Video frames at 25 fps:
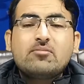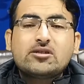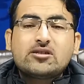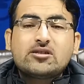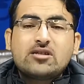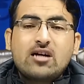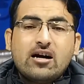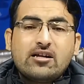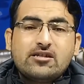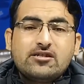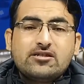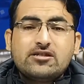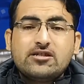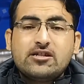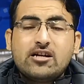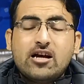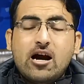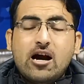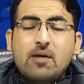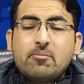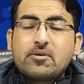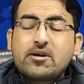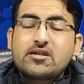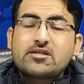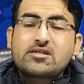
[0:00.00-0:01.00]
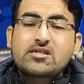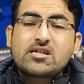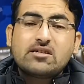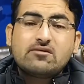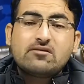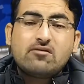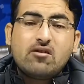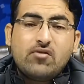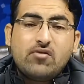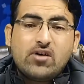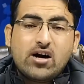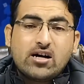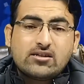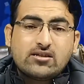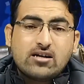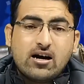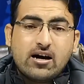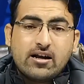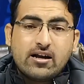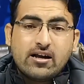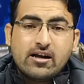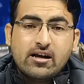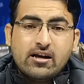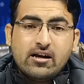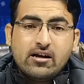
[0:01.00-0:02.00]
बता दीजिए आप किसके
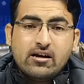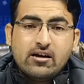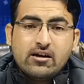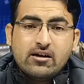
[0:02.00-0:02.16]
वफादार हैं